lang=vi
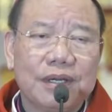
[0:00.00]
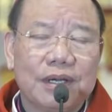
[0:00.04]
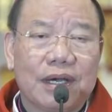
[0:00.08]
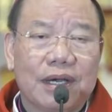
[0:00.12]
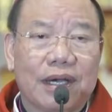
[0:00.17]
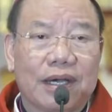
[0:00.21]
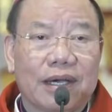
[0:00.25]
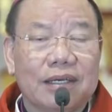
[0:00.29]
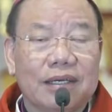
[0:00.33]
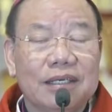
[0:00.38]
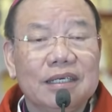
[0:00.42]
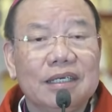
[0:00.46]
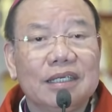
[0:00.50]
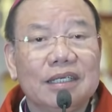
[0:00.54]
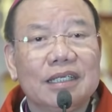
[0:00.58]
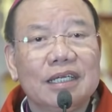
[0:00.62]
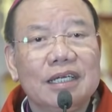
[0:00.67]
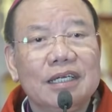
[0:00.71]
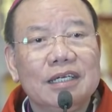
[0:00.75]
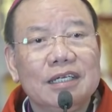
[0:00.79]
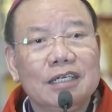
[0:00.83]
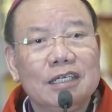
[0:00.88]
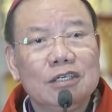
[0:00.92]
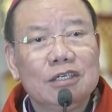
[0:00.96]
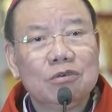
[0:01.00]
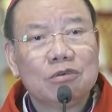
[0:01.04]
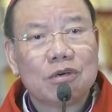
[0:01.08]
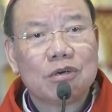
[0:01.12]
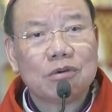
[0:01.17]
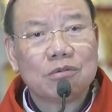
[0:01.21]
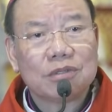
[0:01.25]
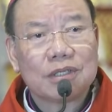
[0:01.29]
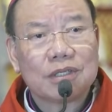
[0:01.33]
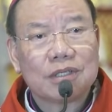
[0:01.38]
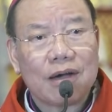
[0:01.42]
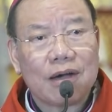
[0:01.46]
Người tín hữu
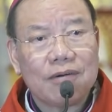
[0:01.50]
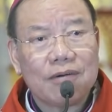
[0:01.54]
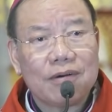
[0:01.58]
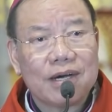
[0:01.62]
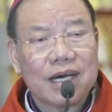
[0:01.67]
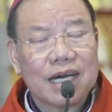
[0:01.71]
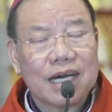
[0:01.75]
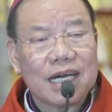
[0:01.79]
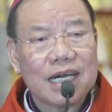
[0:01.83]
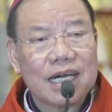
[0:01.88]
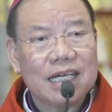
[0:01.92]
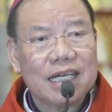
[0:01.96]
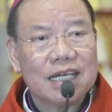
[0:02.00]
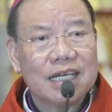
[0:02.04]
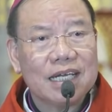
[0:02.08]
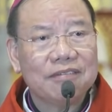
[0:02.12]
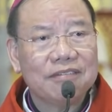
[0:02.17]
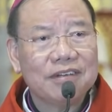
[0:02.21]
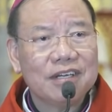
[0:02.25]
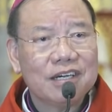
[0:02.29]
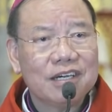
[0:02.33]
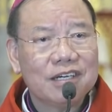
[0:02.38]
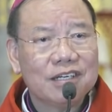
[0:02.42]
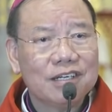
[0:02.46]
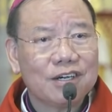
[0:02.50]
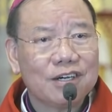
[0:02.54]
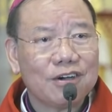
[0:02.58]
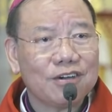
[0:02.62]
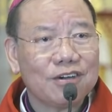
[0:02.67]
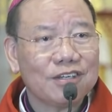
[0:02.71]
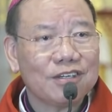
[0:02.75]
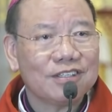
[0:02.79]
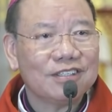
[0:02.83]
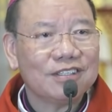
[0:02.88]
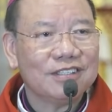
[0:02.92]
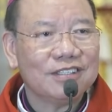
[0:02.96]
công giáo gắn liền với ơn gọi
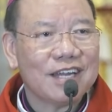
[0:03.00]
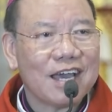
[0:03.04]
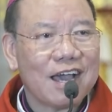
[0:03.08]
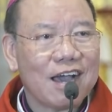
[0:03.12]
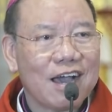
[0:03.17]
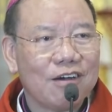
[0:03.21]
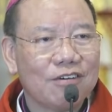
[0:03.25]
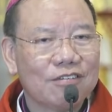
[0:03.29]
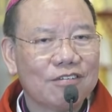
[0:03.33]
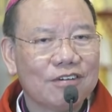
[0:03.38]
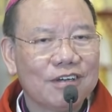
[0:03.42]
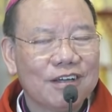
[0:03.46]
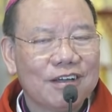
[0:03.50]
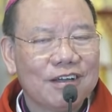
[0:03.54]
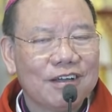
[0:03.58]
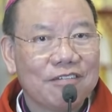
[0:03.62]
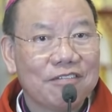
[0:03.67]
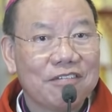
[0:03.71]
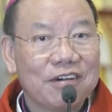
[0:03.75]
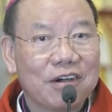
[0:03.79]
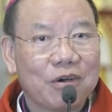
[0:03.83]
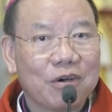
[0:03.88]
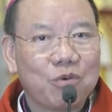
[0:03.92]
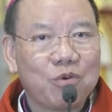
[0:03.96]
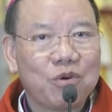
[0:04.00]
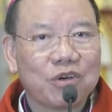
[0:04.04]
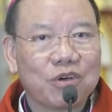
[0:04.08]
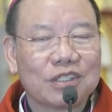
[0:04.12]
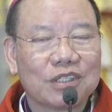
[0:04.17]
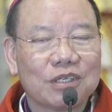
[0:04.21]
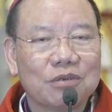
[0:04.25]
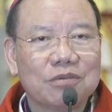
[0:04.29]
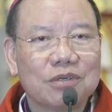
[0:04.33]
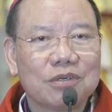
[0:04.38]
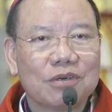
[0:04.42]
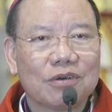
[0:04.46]
tử đạo và cuộc
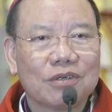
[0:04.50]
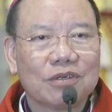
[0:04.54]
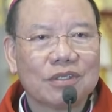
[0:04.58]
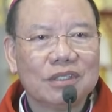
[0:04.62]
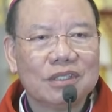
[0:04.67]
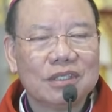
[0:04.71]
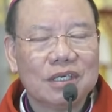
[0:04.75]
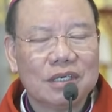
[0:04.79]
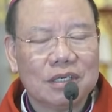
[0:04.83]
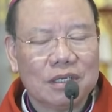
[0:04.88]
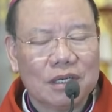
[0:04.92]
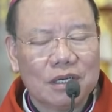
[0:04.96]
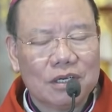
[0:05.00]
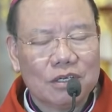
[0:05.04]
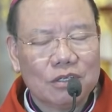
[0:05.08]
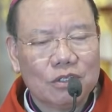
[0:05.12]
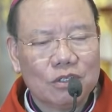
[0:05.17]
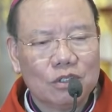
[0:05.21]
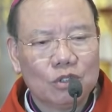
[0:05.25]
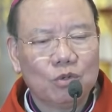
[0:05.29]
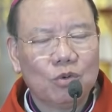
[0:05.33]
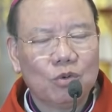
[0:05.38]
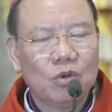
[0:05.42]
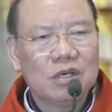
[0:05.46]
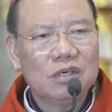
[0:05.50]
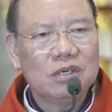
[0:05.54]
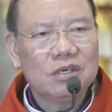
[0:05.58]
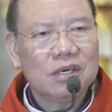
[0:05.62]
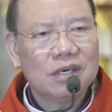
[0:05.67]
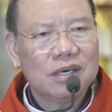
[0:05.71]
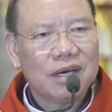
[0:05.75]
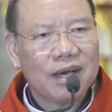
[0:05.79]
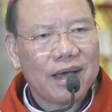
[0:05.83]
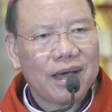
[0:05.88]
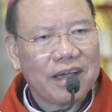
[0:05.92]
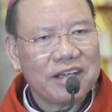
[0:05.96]
sống con người dù
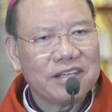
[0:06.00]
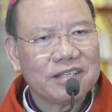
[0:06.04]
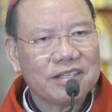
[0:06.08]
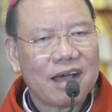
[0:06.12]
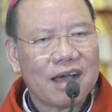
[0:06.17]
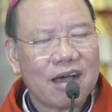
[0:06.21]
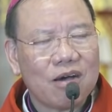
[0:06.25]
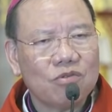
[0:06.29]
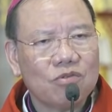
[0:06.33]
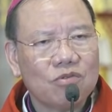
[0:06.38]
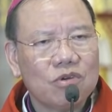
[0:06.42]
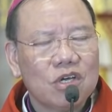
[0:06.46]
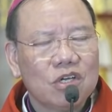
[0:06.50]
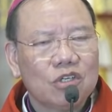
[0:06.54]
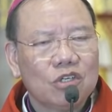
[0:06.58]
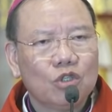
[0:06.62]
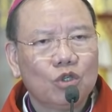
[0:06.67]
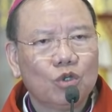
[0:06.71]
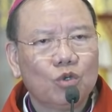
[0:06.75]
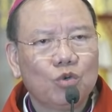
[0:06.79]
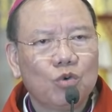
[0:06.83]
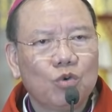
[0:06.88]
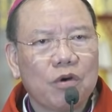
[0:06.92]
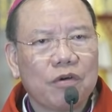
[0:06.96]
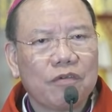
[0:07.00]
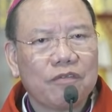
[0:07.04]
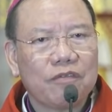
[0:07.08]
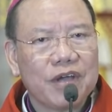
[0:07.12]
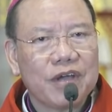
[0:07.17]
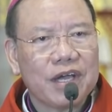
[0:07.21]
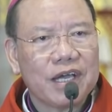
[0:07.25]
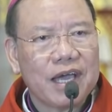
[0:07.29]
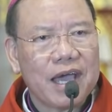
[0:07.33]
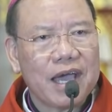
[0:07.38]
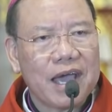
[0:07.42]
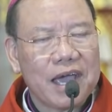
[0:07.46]
lương hay giáo, dù thuộc
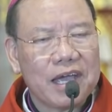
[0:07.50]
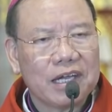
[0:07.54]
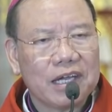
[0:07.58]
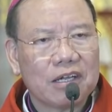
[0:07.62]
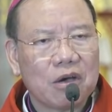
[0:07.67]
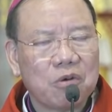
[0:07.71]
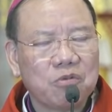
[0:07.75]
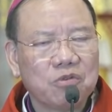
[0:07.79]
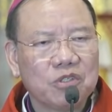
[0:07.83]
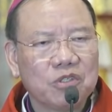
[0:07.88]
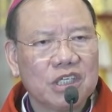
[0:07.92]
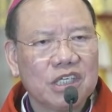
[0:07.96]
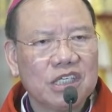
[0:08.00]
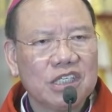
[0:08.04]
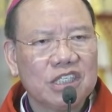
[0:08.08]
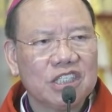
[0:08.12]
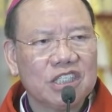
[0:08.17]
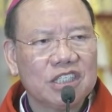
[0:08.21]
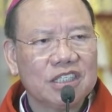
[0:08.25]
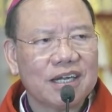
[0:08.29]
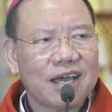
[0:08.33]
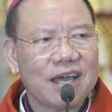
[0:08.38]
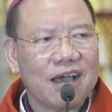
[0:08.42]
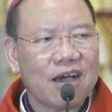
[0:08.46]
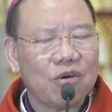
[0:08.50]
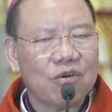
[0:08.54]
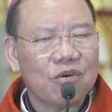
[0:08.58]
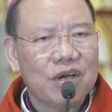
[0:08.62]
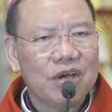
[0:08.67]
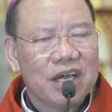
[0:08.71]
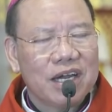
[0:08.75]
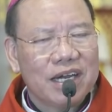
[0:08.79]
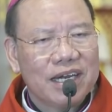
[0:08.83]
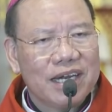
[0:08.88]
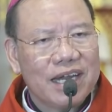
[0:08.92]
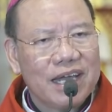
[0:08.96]
về hệ thống chính trị nào,
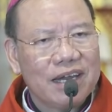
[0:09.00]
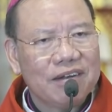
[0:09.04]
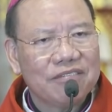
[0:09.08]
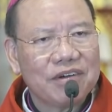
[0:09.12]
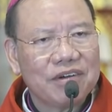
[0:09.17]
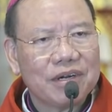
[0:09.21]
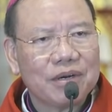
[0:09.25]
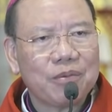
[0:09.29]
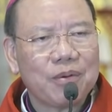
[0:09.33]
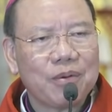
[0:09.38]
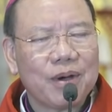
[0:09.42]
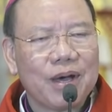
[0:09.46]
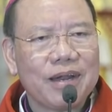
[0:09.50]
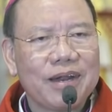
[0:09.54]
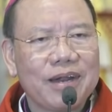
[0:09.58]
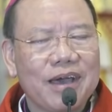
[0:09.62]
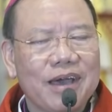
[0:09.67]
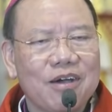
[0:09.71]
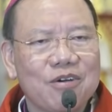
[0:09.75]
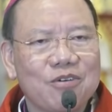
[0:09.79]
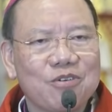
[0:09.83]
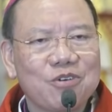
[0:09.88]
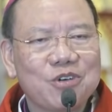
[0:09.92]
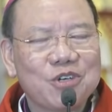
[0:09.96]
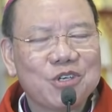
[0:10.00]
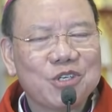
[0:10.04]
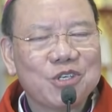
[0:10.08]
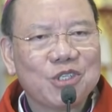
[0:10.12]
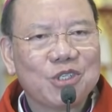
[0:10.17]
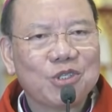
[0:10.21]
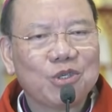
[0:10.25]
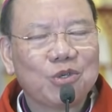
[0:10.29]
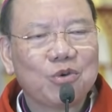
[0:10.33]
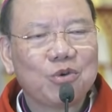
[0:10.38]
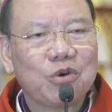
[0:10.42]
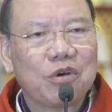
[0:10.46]
nền văn hóa nào,
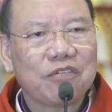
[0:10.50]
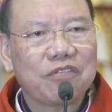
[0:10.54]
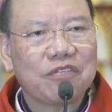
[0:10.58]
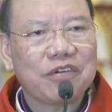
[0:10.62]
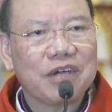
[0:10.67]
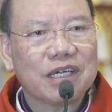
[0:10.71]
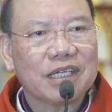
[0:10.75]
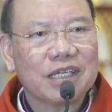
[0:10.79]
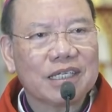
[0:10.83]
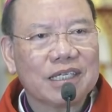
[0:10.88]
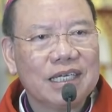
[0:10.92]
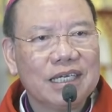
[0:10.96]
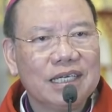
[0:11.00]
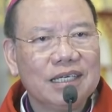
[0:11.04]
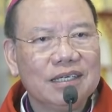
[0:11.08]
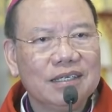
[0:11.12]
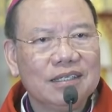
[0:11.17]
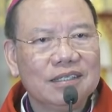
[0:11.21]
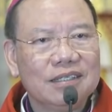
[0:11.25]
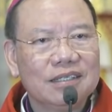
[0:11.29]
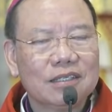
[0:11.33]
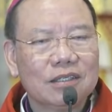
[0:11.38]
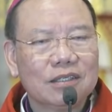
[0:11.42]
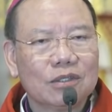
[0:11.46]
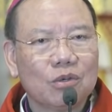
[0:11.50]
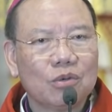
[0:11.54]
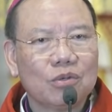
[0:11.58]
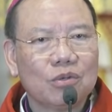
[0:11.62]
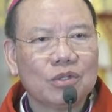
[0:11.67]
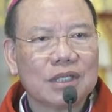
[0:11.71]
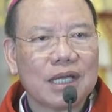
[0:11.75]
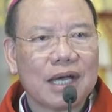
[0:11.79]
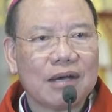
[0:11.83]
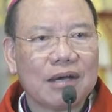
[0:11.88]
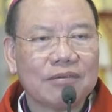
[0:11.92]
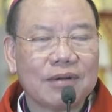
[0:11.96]
dù thuộc về tín ngưỡng
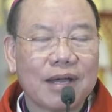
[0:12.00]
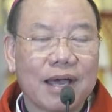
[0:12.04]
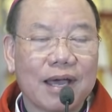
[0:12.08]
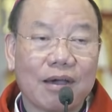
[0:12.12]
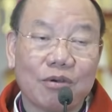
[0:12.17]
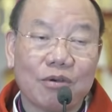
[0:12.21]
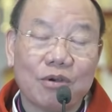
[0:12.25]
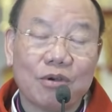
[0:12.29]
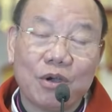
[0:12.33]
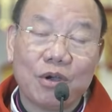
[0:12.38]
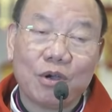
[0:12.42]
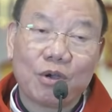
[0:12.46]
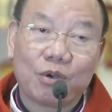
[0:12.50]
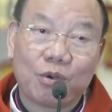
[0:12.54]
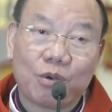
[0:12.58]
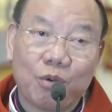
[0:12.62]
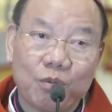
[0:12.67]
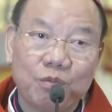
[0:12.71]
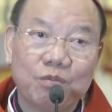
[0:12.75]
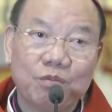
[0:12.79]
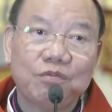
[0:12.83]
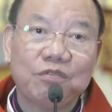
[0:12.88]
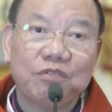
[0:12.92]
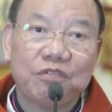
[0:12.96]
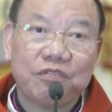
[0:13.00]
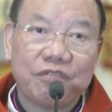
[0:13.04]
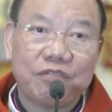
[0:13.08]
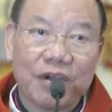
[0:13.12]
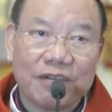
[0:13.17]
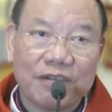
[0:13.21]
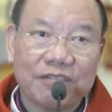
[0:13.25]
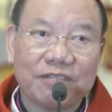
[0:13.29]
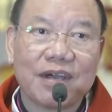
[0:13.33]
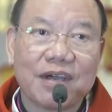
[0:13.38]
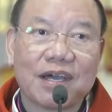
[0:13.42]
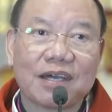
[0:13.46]
tôn giáo nào cũng
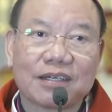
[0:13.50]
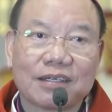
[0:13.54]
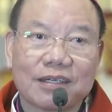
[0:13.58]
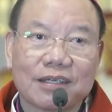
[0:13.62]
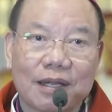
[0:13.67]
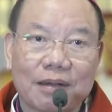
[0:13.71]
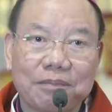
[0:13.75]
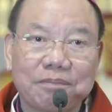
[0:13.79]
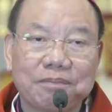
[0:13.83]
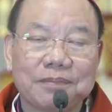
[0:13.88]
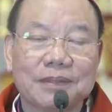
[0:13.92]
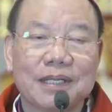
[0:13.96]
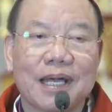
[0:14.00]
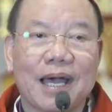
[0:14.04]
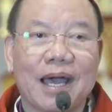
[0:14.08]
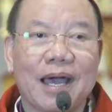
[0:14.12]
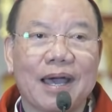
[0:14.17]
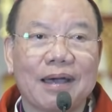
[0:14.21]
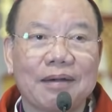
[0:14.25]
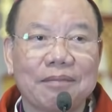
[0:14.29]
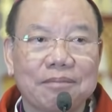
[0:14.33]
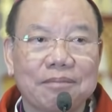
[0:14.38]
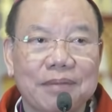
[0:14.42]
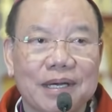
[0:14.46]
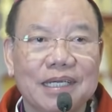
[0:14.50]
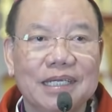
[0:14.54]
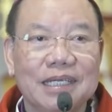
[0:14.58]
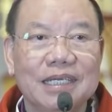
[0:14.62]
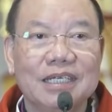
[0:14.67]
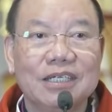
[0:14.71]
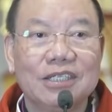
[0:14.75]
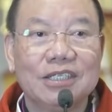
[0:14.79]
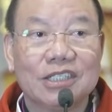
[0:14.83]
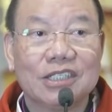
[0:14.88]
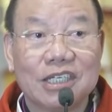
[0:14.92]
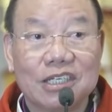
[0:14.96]
phải vác thấp giá mà
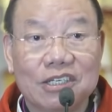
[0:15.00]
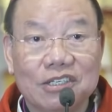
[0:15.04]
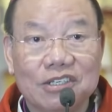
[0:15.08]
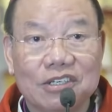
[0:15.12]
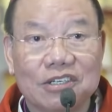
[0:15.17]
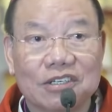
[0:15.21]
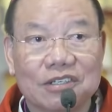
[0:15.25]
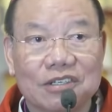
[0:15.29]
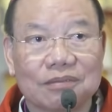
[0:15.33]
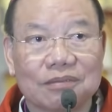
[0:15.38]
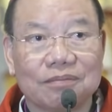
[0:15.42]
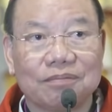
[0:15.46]
đi trên đường.